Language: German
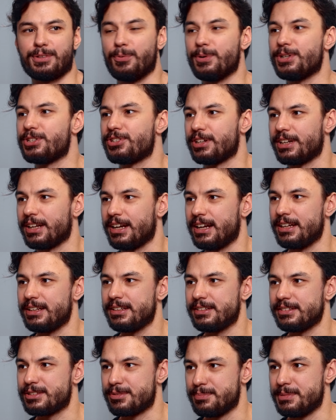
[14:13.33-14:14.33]
The Witcher 3
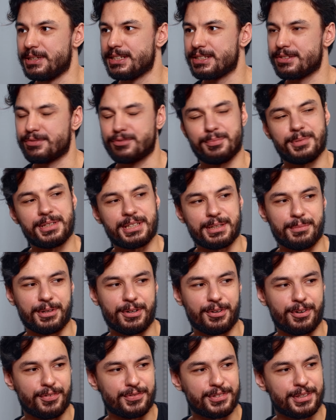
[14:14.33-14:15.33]
zumindest für mich immer
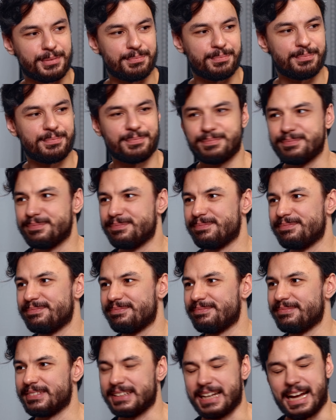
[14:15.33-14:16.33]
noch auf einem ja.
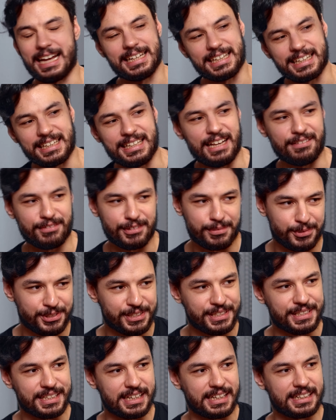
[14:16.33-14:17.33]
anderen Level, muss
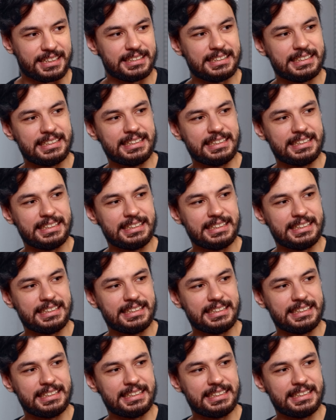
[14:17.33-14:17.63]
ich sagen.